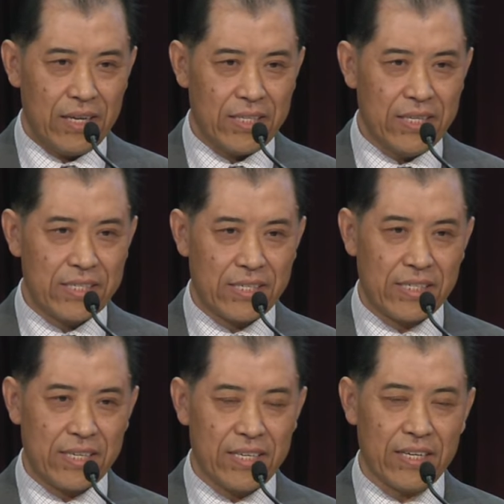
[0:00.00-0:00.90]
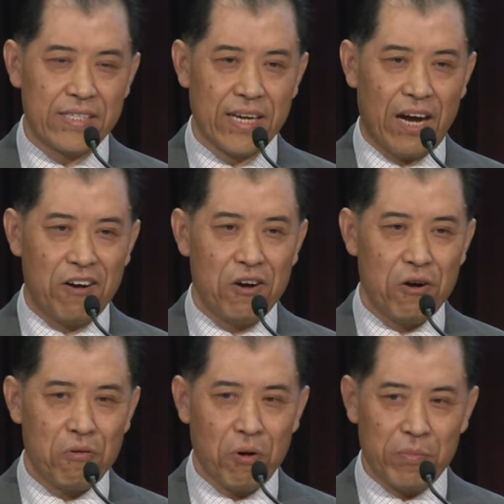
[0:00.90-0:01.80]
因着这些影响，
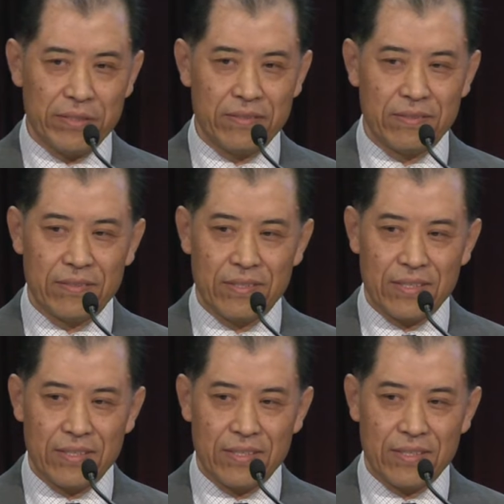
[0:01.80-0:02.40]
我们